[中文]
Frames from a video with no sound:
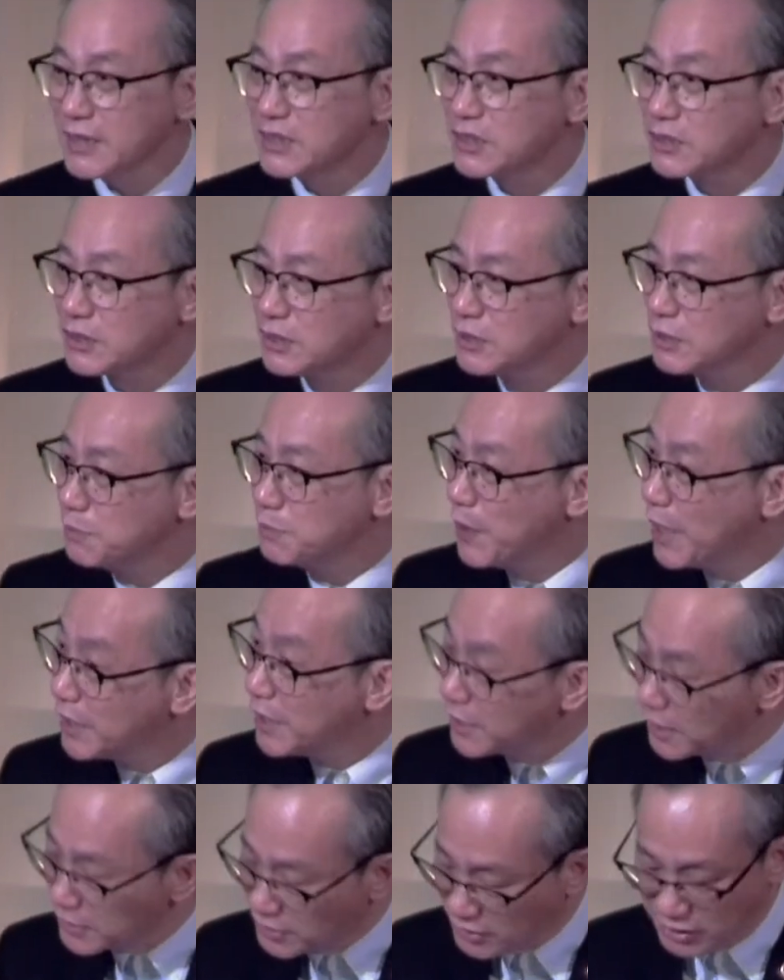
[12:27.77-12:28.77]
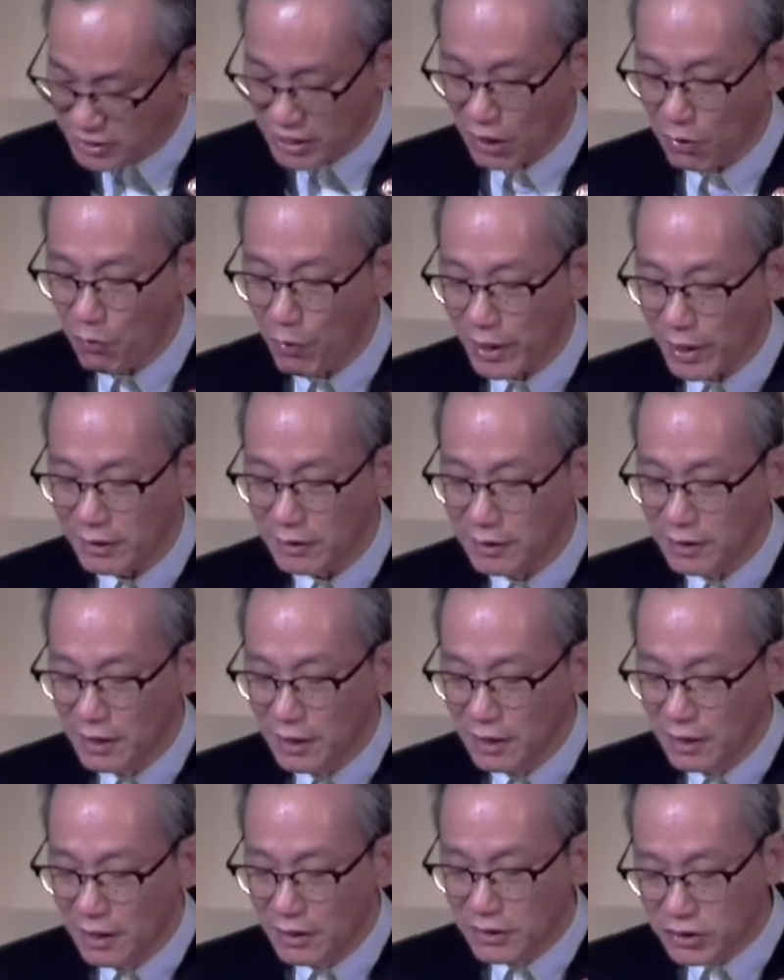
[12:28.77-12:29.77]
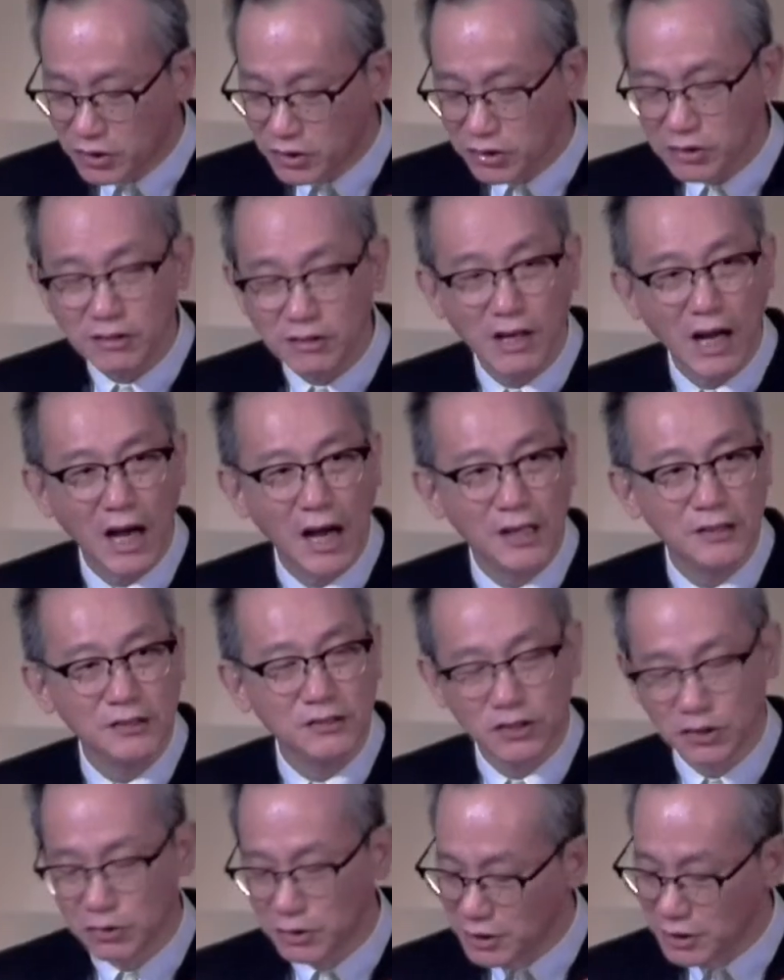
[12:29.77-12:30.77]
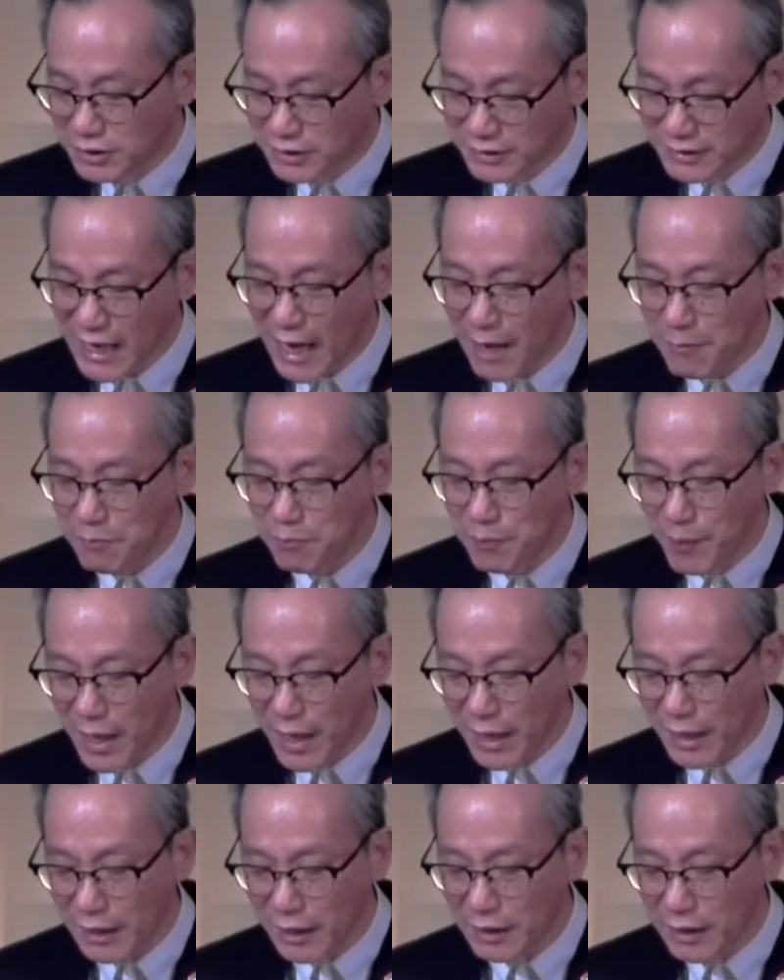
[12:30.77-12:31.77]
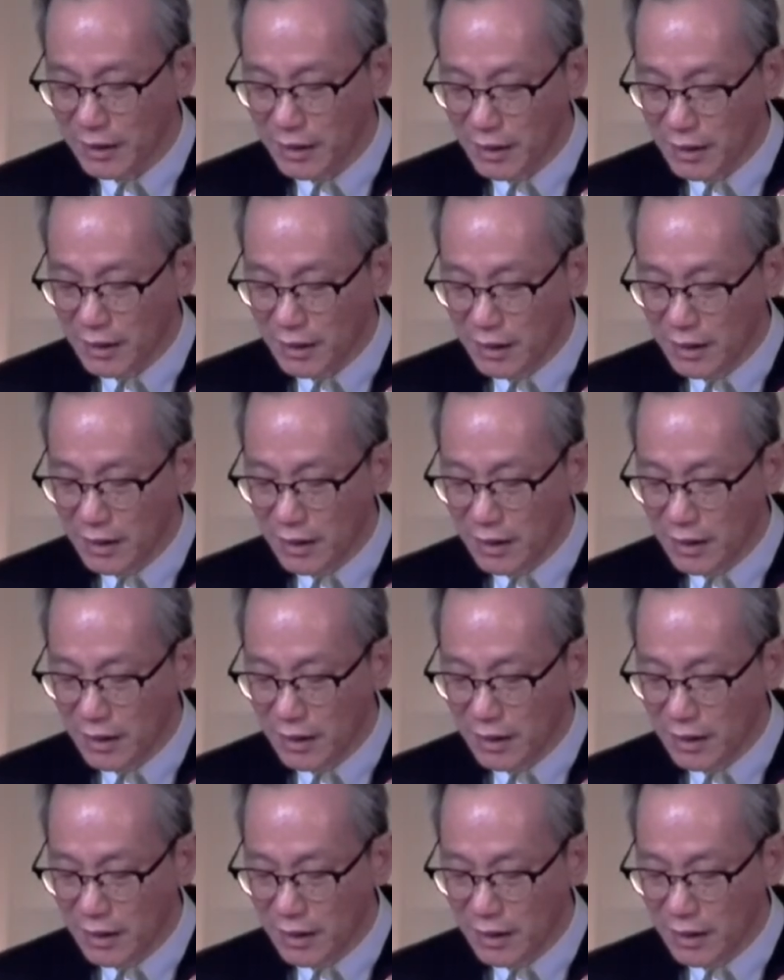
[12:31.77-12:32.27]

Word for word: 而在诗篇的结尾，诗人就以赞美。